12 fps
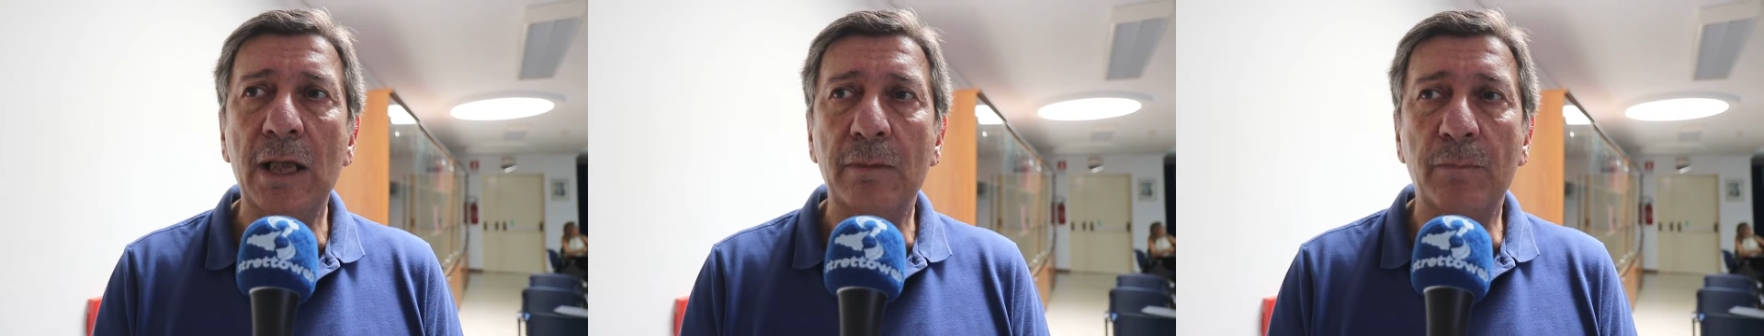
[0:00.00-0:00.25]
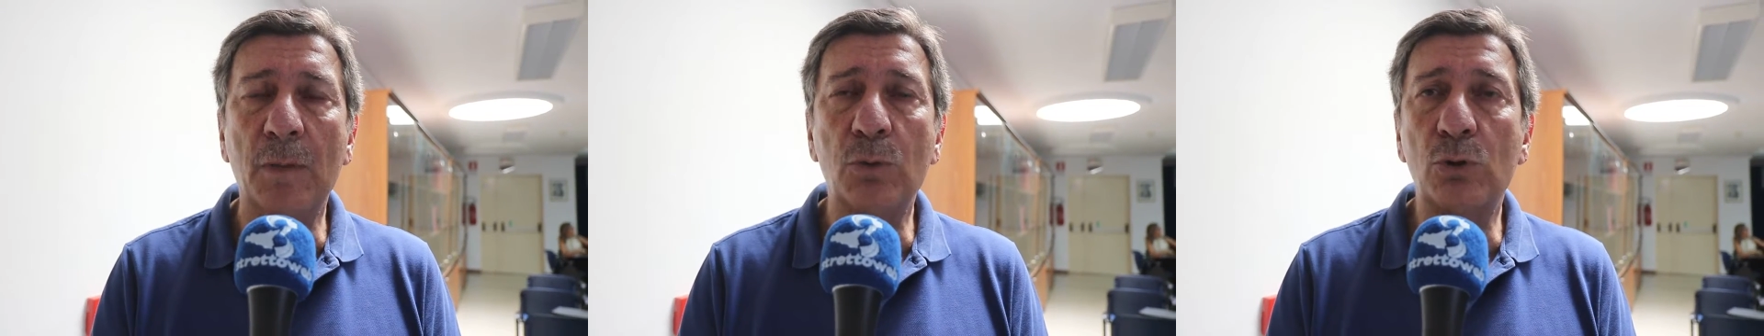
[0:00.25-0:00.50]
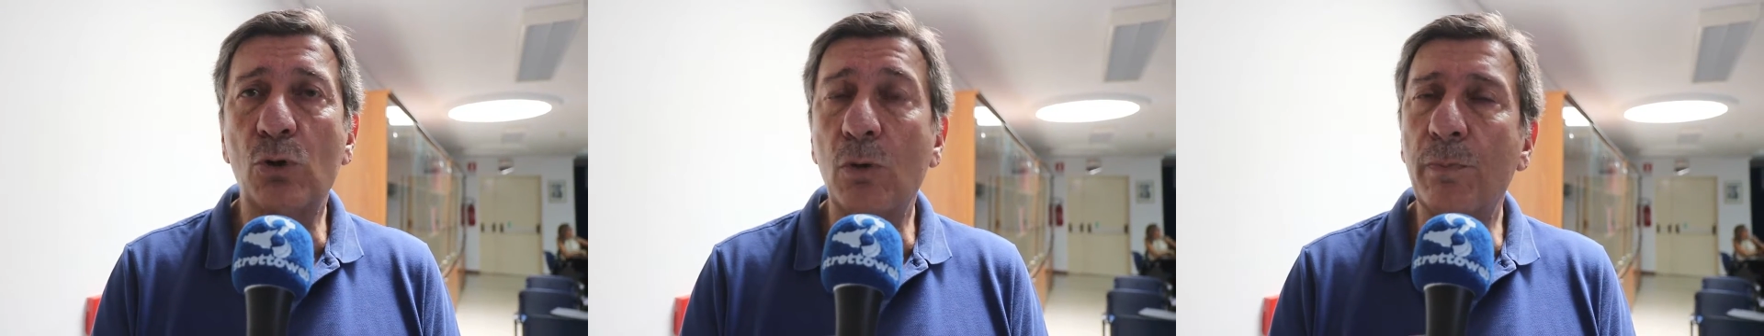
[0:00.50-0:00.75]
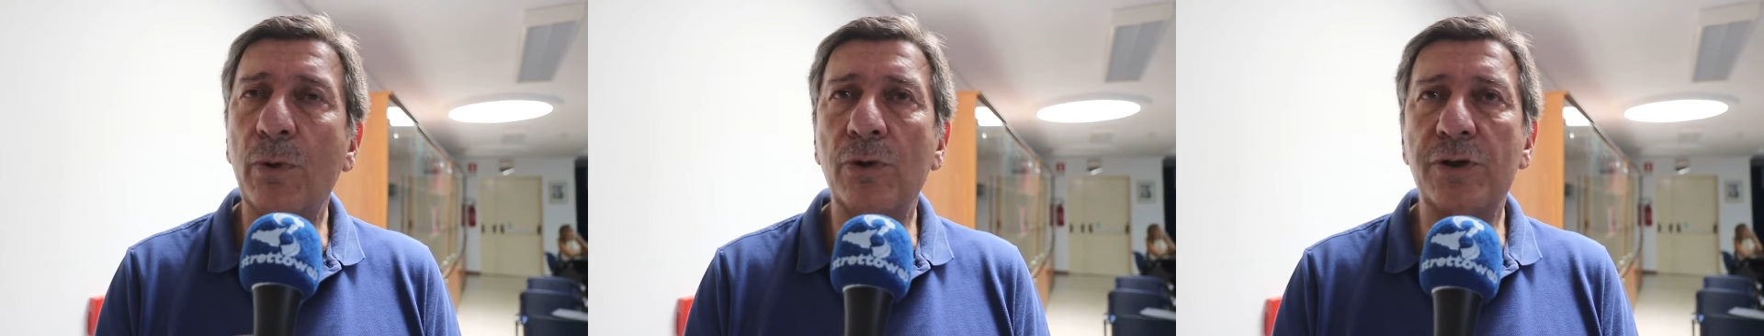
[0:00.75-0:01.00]
ma
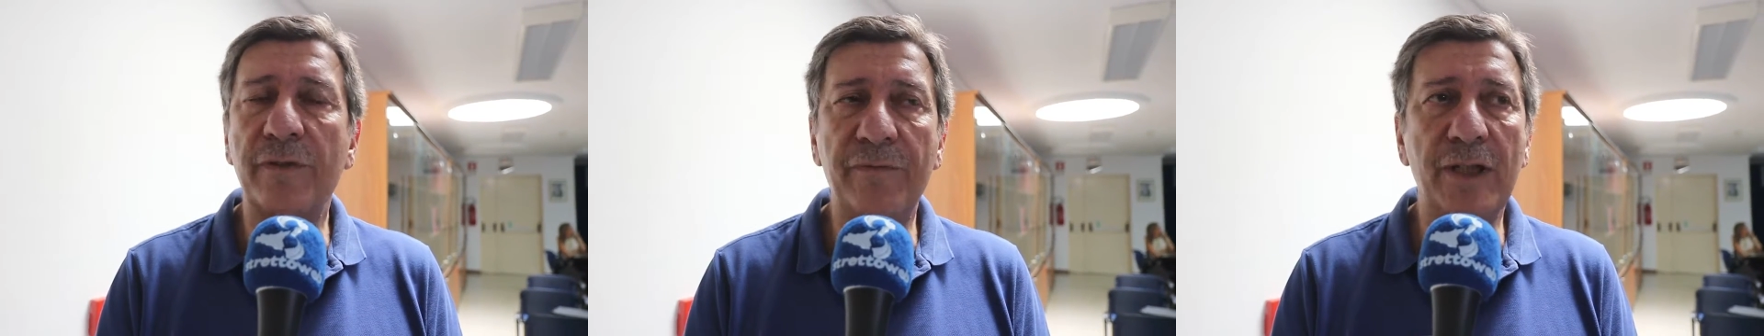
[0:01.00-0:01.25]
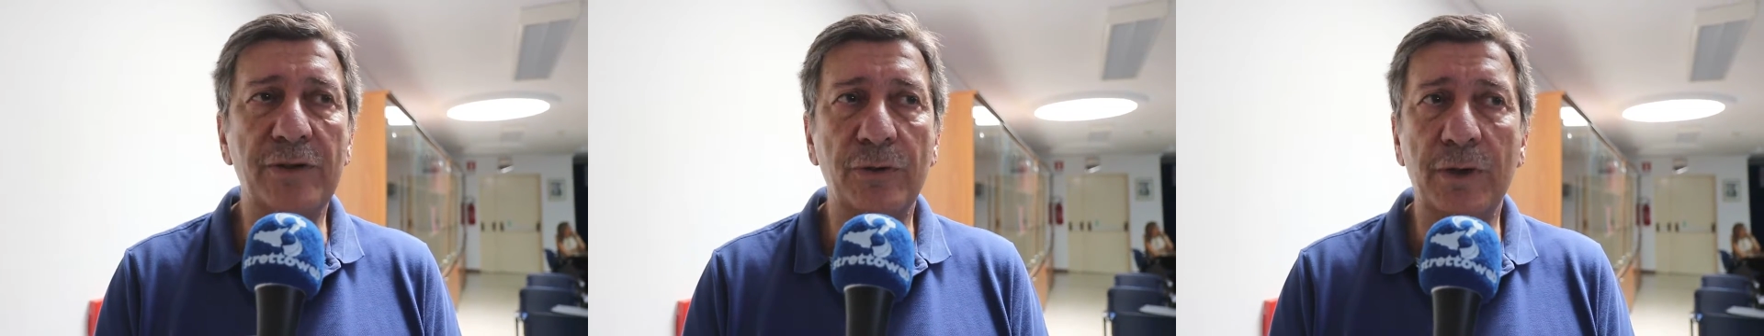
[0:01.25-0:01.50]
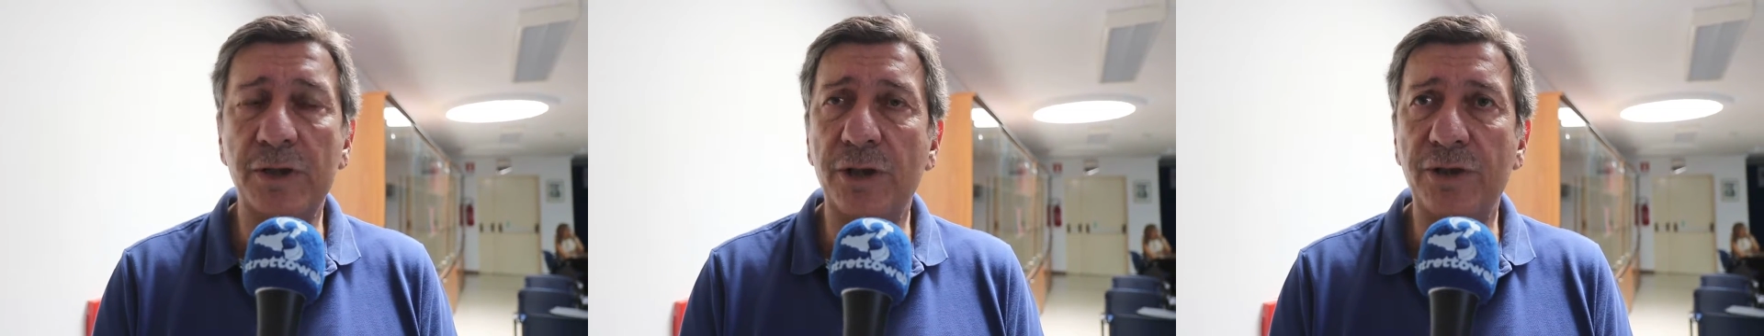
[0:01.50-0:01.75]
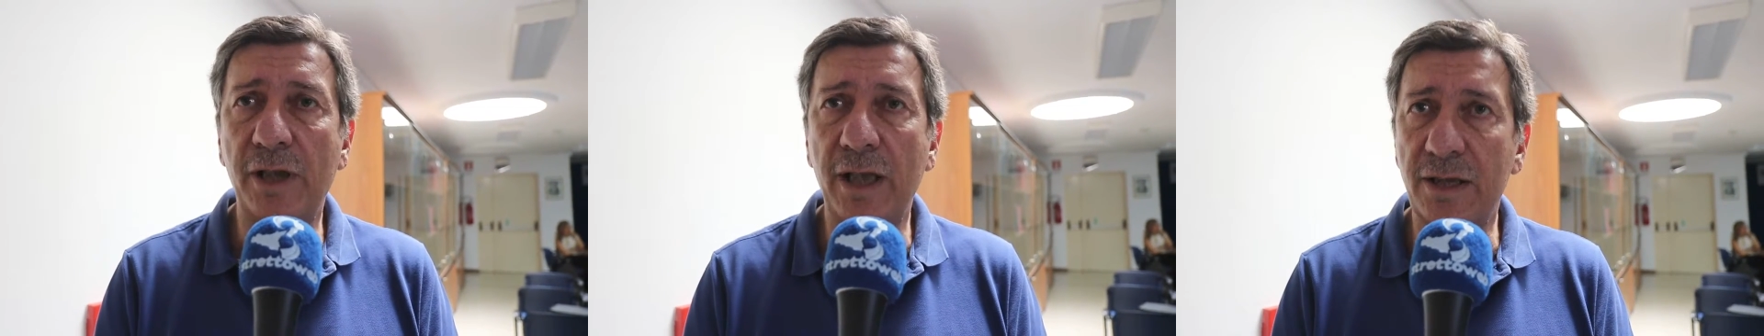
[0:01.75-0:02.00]
purtroppo non c'è verso che ci
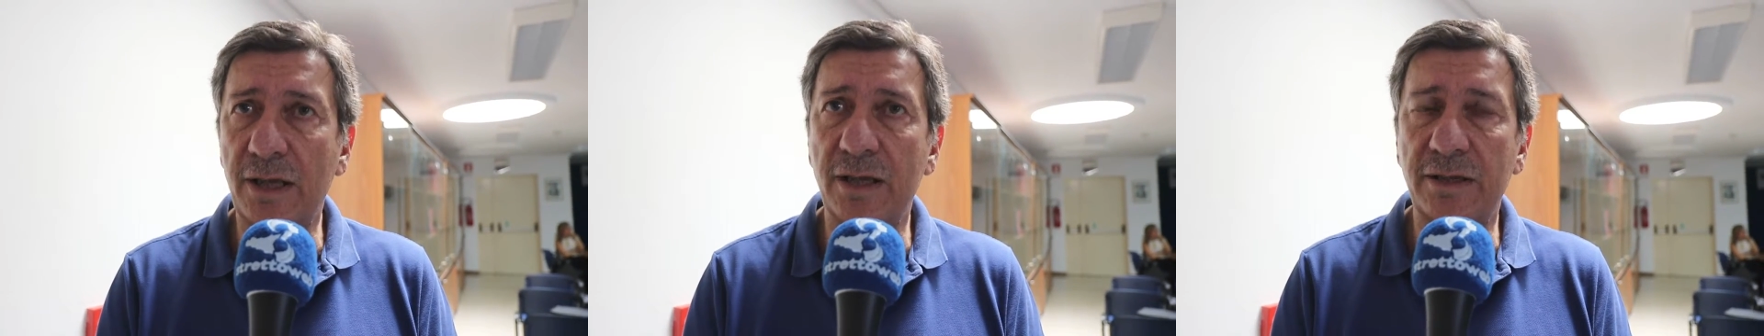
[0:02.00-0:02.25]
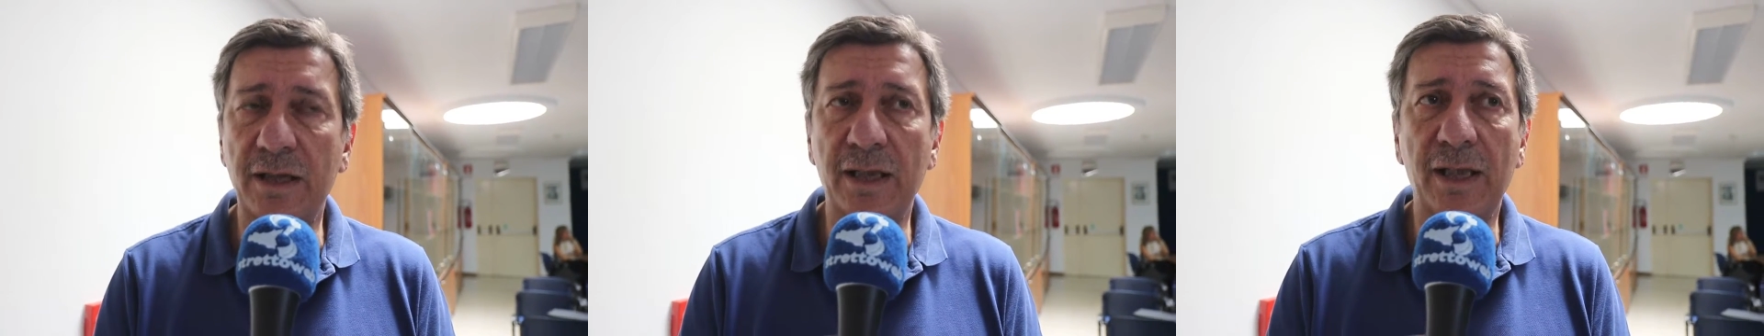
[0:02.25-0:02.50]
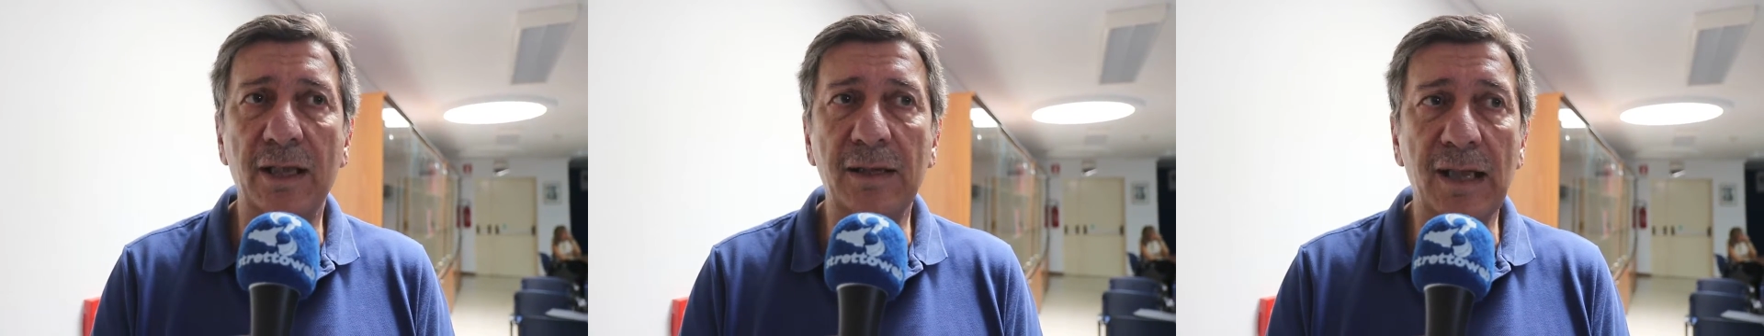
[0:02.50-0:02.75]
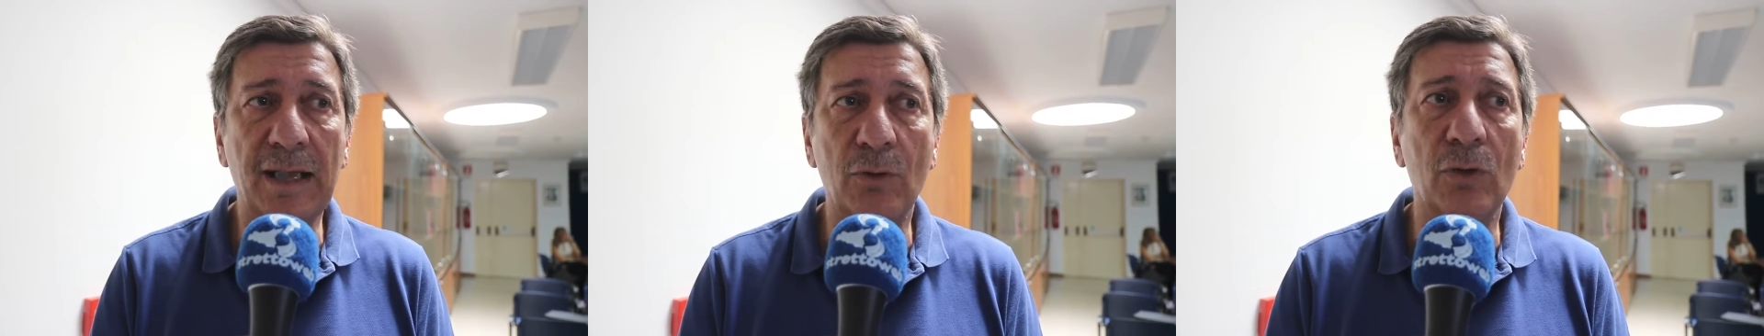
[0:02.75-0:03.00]
si riesca a sedere al
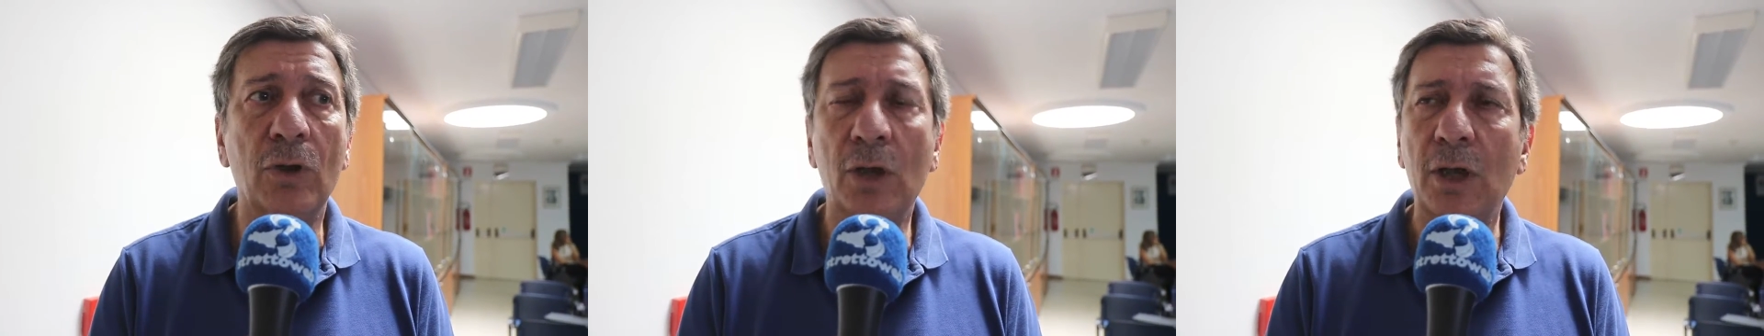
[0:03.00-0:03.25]
tavolo